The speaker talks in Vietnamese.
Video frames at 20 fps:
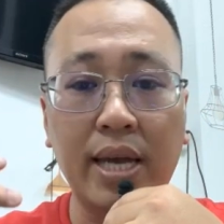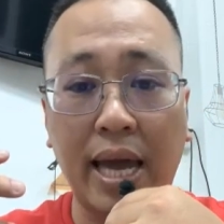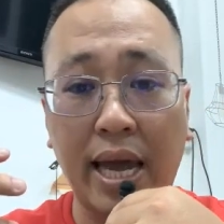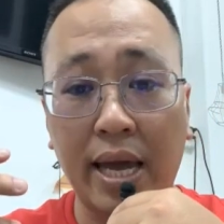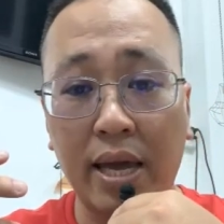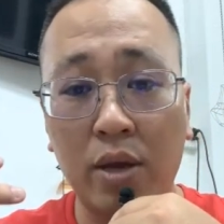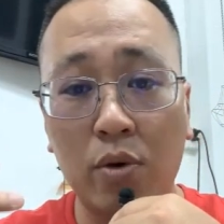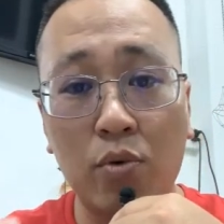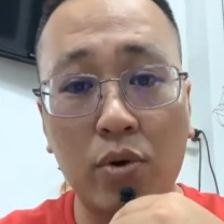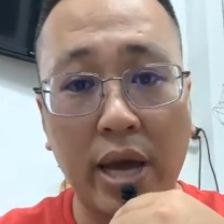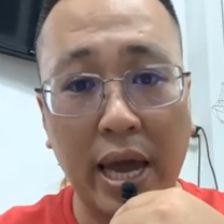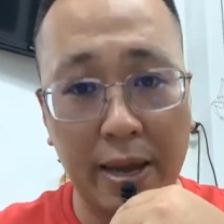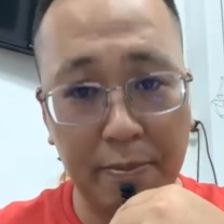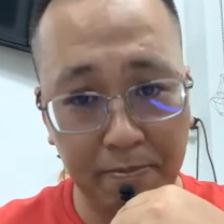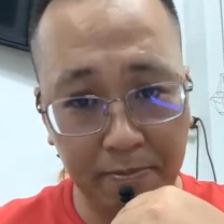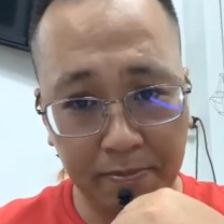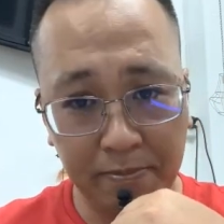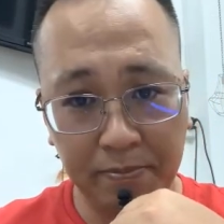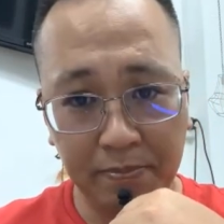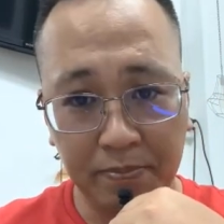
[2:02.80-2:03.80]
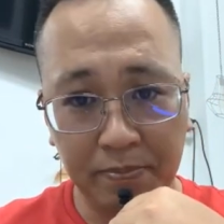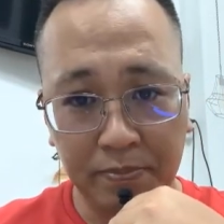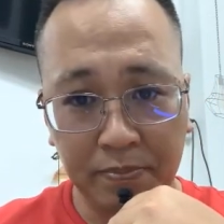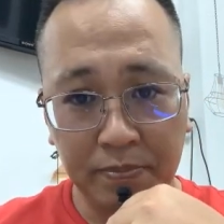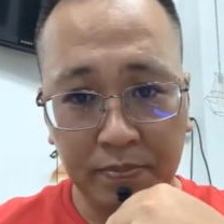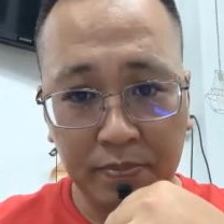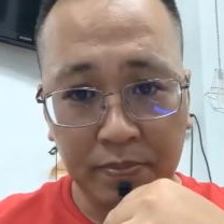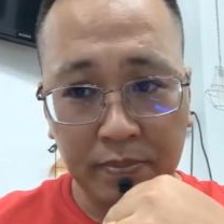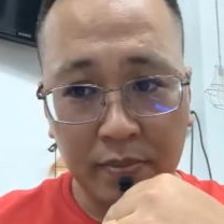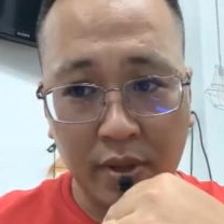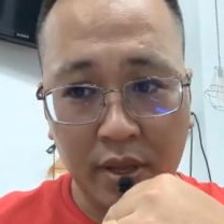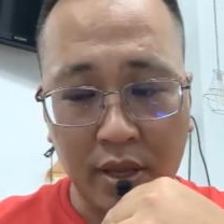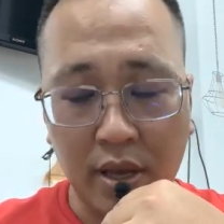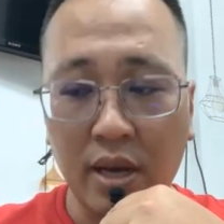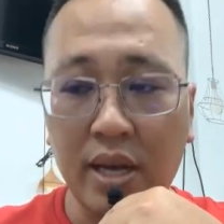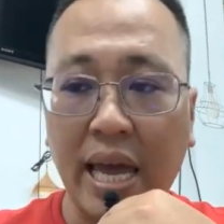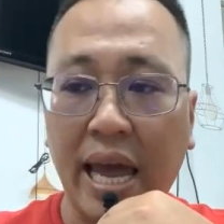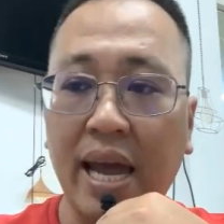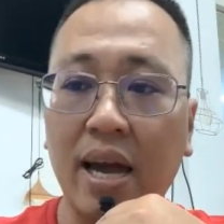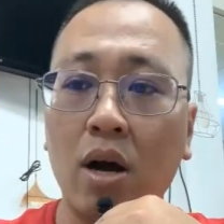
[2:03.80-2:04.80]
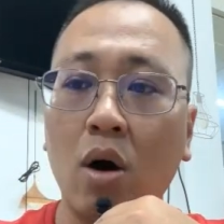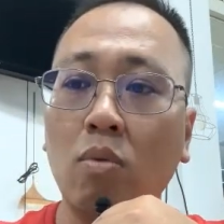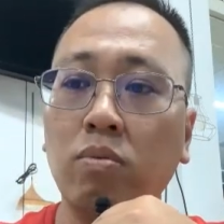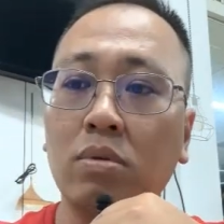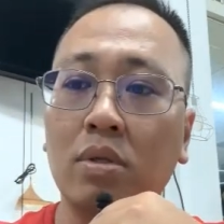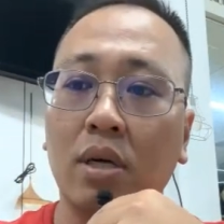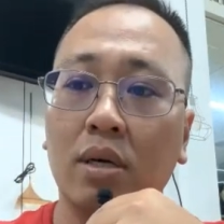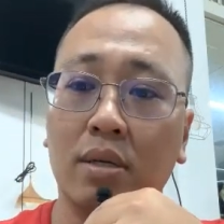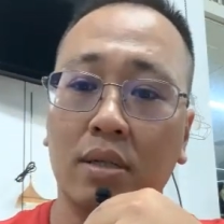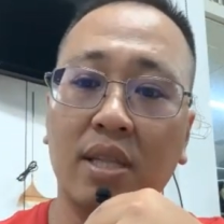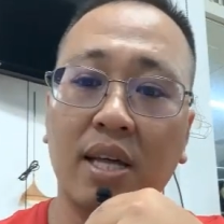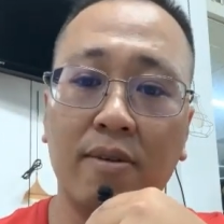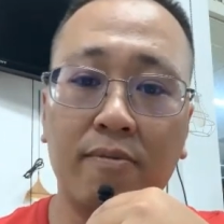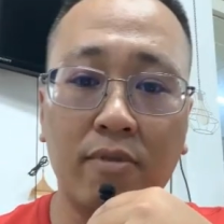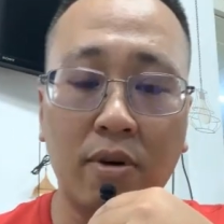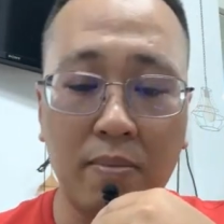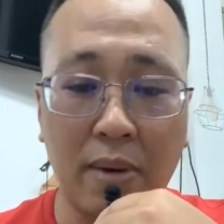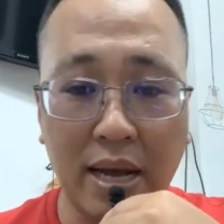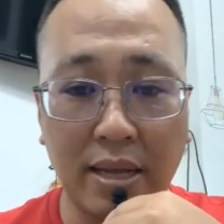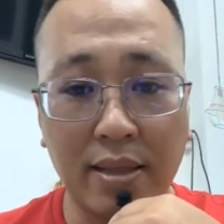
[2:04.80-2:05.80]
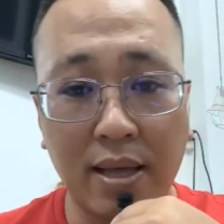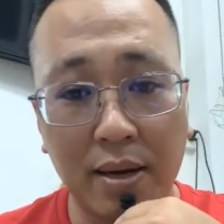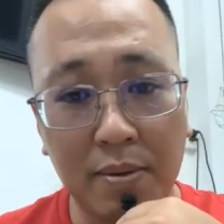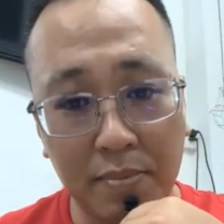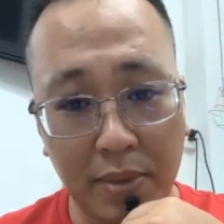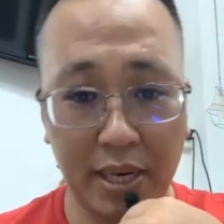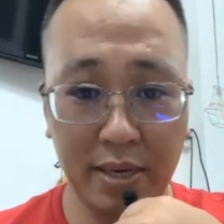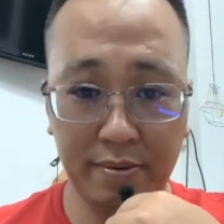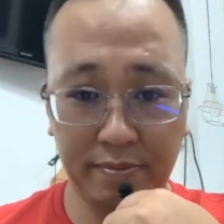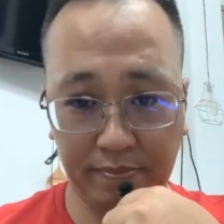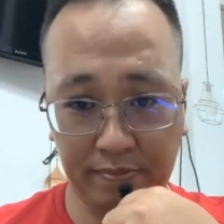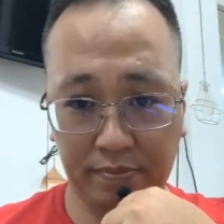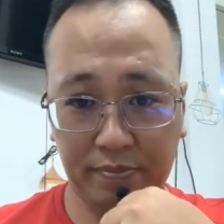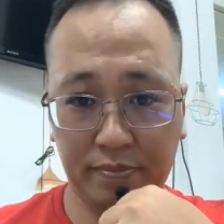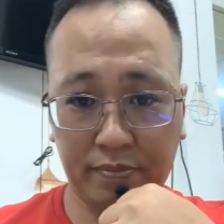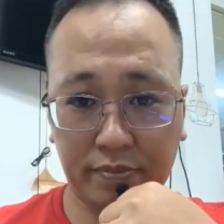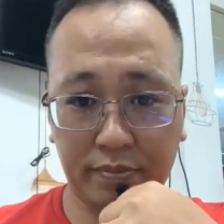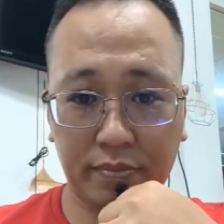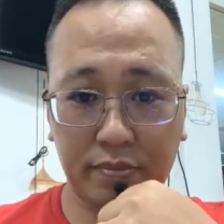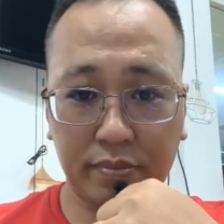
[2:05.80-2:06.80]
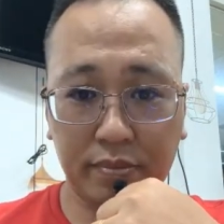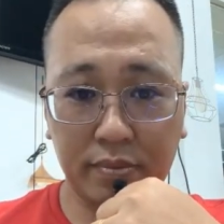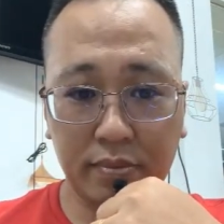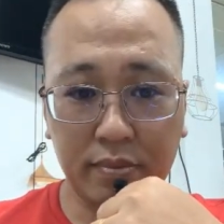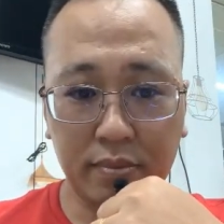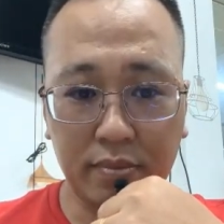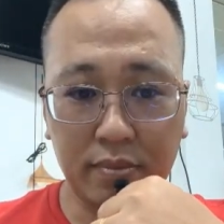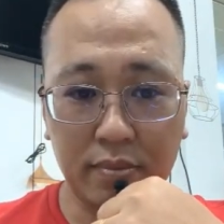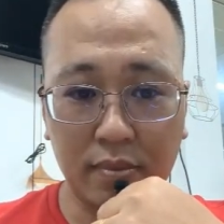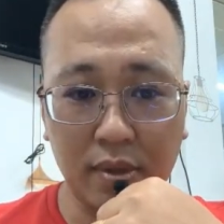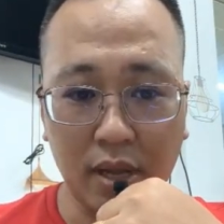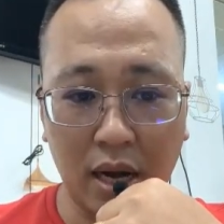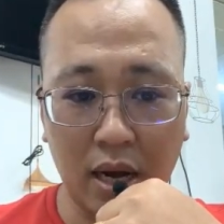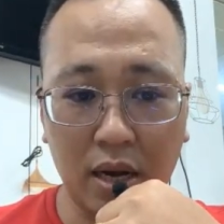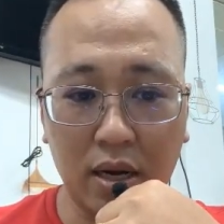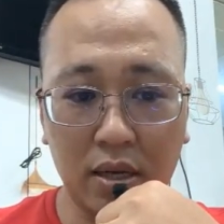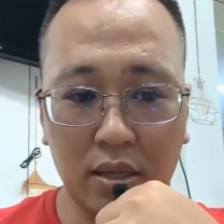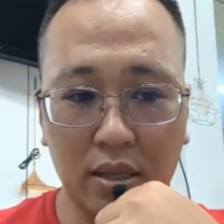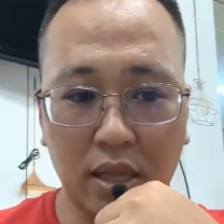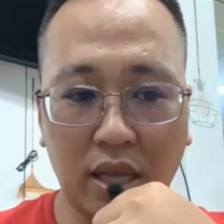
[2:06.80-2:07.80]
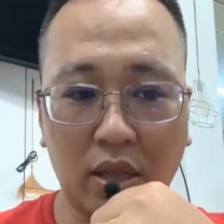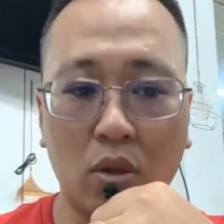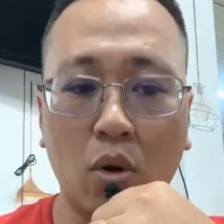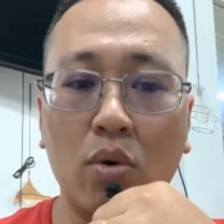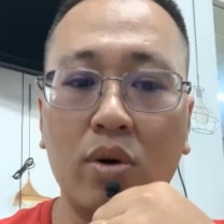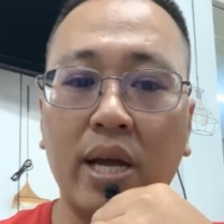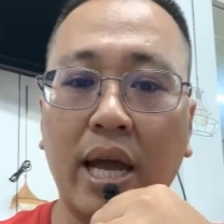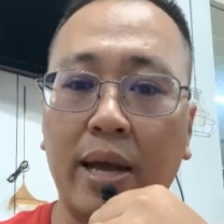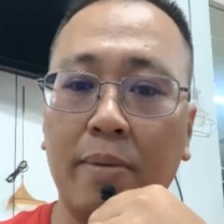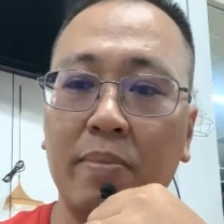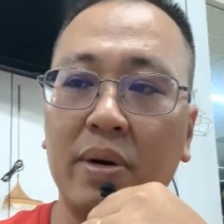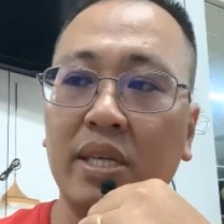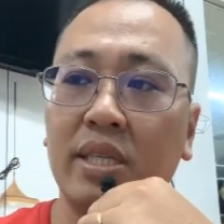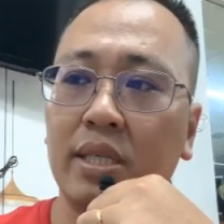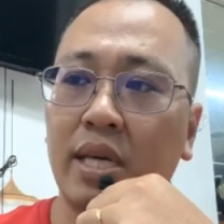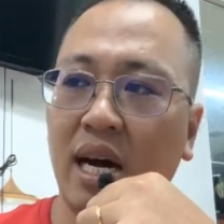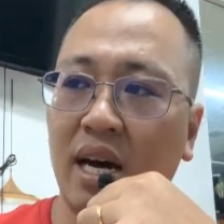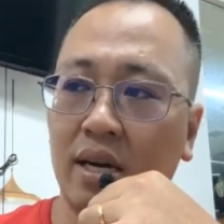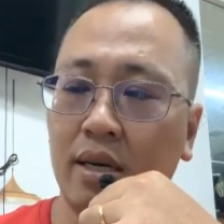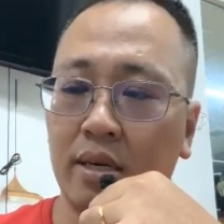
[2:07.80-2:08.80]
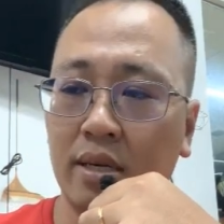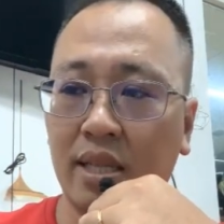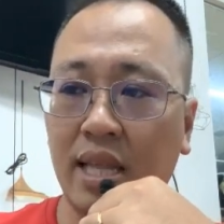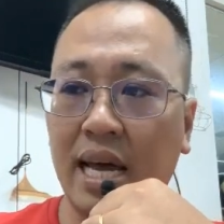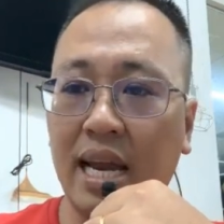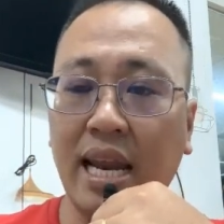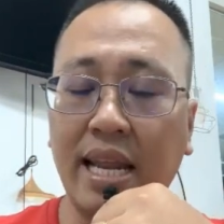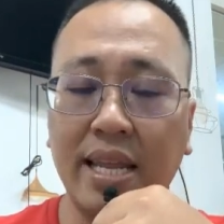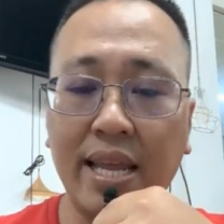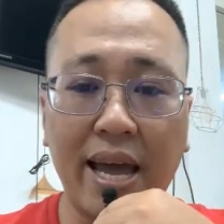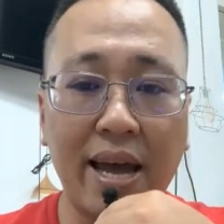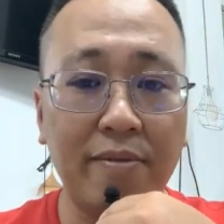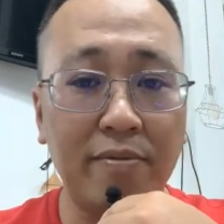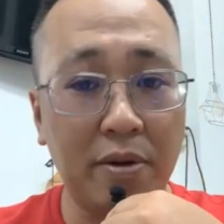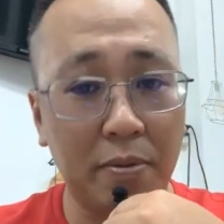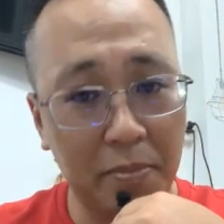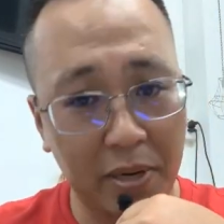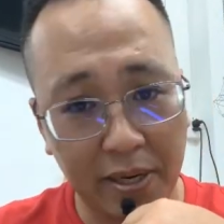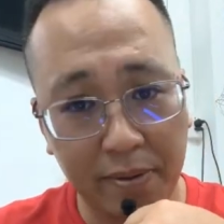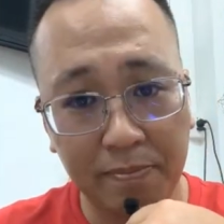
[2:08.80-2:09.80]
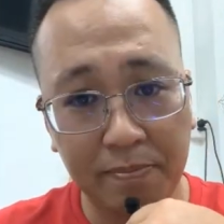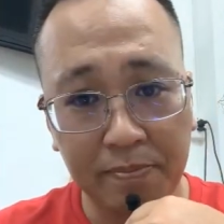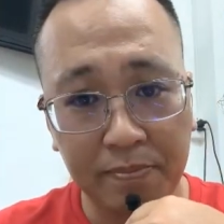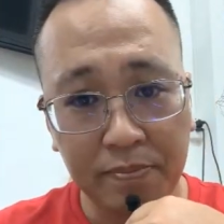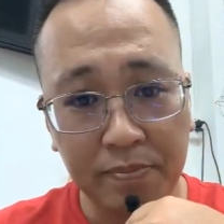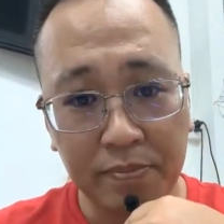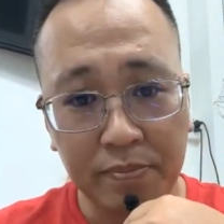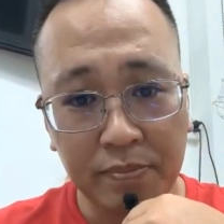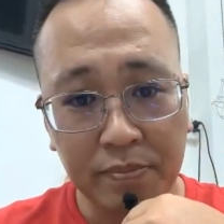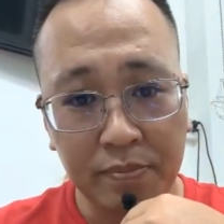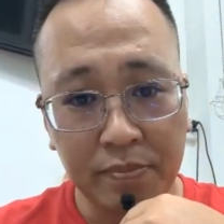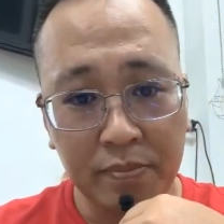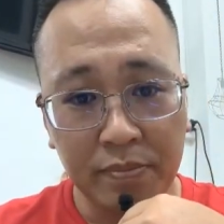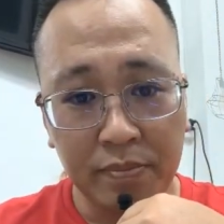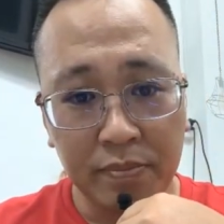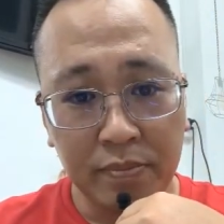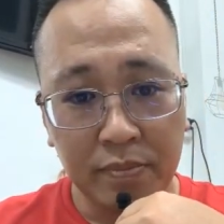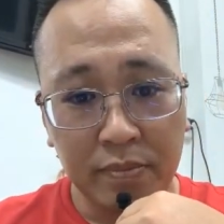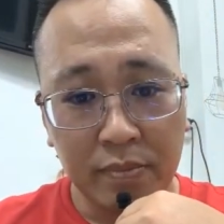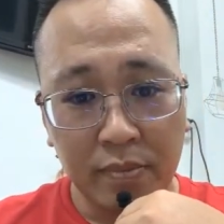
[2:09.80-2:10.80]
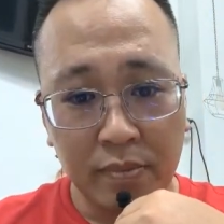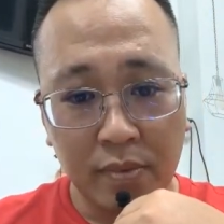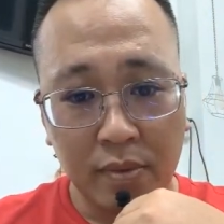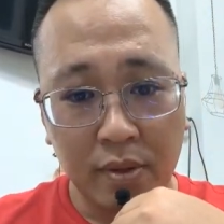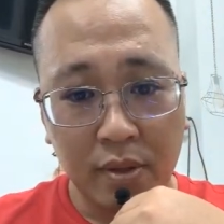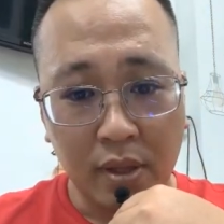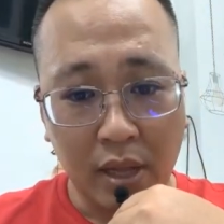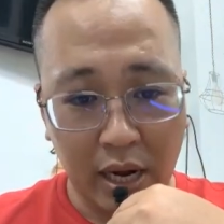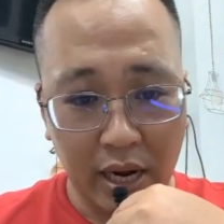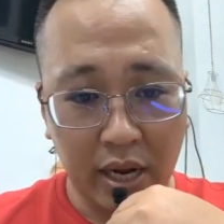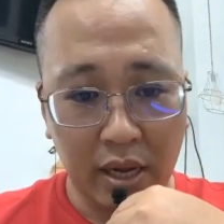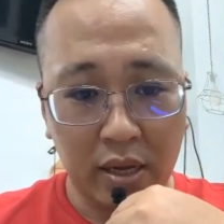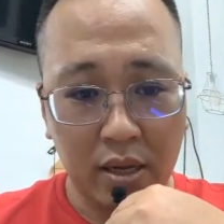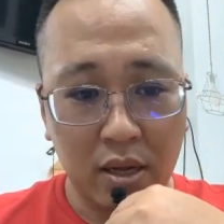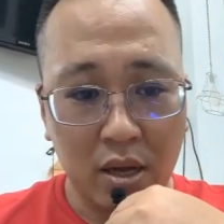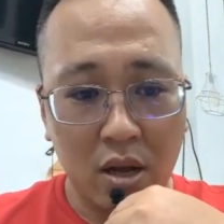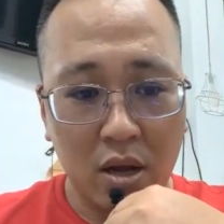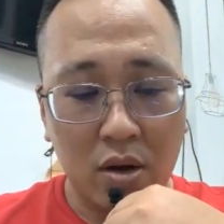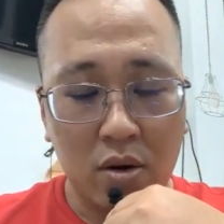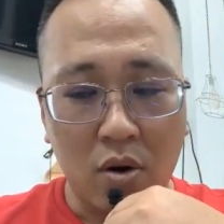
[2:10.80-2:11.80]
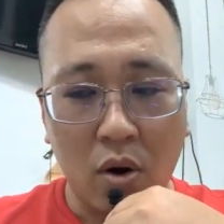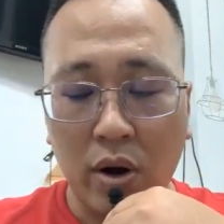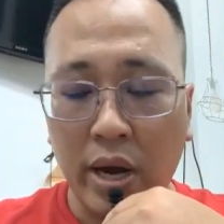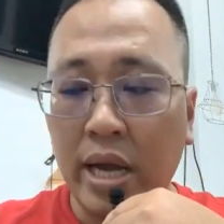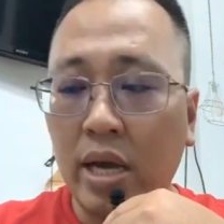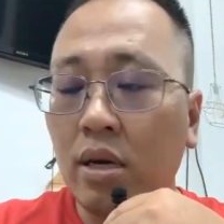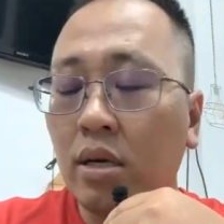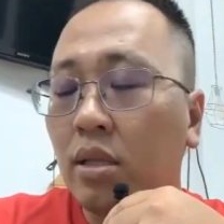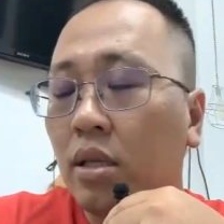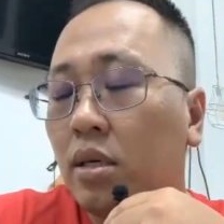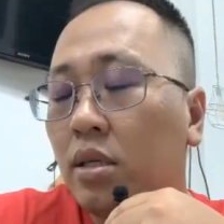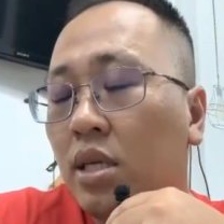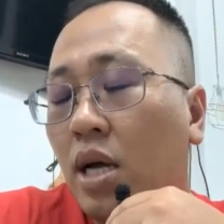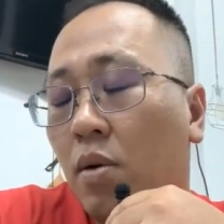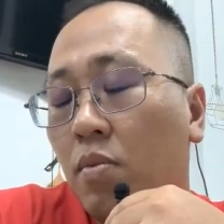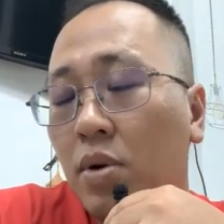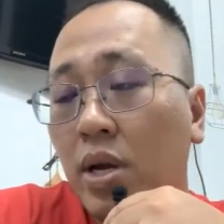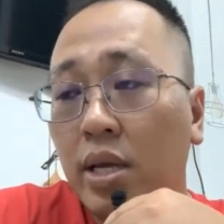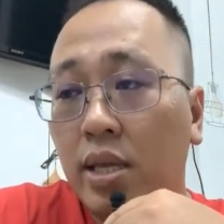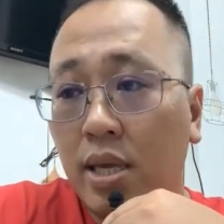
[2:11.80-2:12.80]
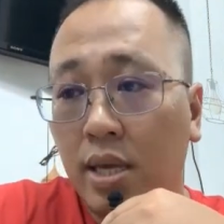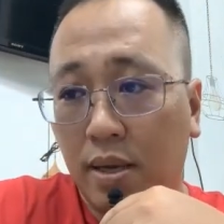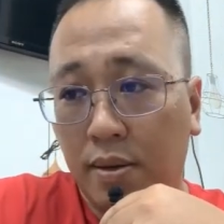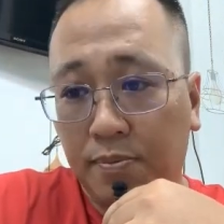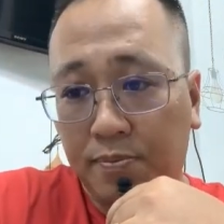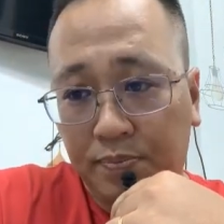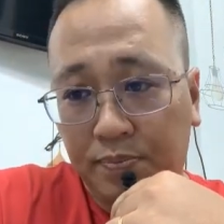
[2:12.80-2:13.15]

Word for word: kẻ yếu kém những kẻ không tự tin vào bản thân mình đó thì tối ngày mới sợ người ta đánh giá về mình đây còn cái người tự trọng là gì